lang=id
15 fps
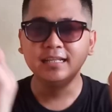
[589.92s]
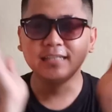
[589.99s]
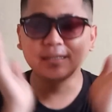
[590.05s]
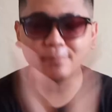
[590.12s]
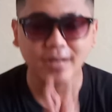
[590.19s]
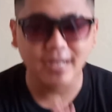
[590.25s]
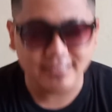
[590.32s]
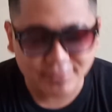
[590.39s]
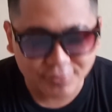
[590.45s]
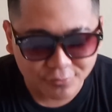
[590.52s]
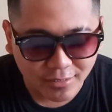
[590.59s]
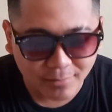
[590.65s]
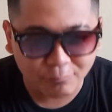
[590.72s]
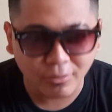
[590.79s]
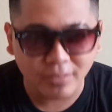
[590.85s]
terima kasih
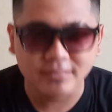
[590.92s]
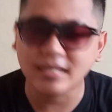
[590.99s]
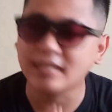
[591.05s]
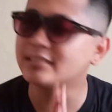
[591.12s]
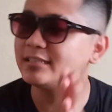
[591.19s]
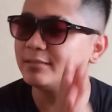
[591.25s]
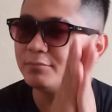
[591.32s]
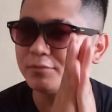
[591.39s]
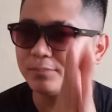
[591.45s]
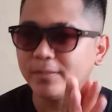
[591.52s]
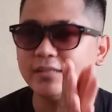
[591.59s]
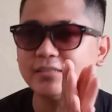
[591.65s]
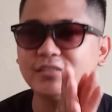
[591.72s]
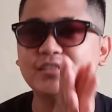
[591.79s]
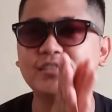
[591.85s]
juga buat Custom
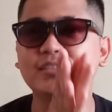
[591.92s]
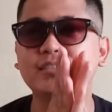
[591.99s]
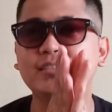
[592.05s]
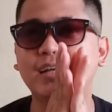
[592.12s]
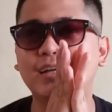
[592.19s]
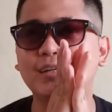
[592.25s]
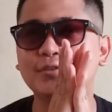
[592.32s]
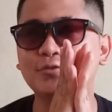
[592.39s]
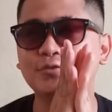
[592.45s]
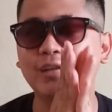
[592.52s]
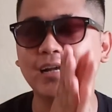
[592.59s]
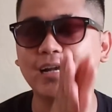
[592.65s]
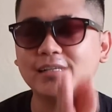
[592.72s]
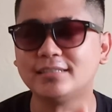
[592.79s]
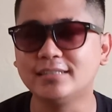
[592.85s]
Space yang sudah
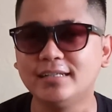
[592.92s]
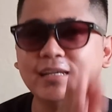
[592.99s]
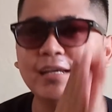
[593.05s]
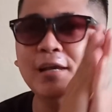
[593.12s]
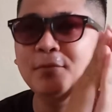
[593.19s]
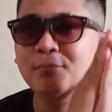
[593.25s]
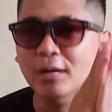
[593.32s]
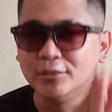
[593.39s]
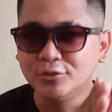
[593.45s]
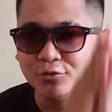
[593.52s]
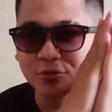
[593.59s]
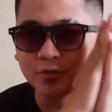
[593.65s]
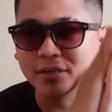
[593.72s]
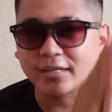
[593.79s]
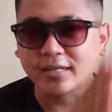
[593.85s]
kasih baju
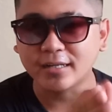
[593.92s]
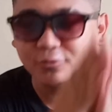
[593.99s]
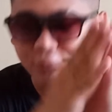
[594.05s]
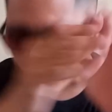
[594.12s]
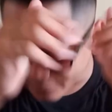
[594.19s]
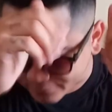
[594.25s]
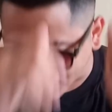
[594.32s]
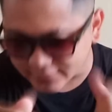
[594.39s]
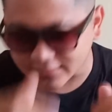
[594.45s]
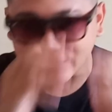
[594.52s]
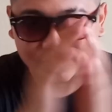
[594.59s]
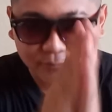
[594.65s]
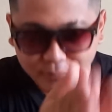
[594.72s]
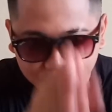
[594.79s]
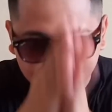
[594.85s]
keren luar biasa
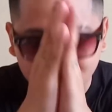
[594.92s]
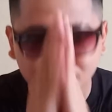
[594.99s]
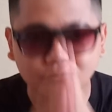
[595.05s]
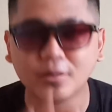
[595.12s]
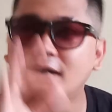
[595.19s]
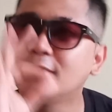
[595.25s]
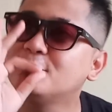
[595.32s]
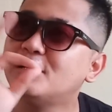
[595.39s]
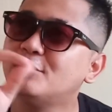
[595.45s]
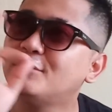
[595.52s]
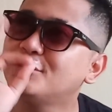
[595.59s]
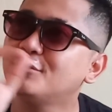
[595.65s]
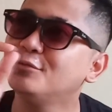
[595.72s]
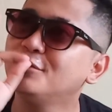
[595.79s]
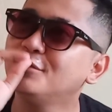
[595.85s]
cemilan
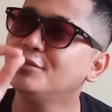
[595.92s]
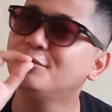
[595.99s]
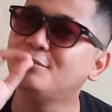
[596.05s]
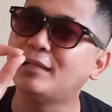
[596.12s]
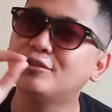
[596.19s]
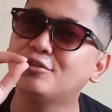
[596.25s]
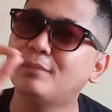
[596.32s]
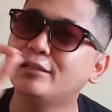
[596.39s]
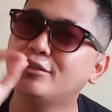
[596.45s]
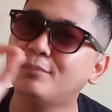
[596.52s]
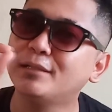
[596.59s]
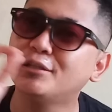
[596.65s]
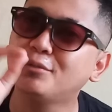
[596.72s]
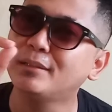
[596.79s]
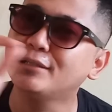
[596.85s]
mantul mantul mantul
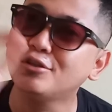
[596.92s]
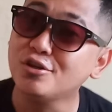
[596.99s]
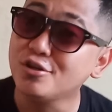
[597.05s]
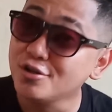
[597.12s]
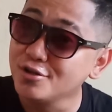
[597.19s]
mantul mantul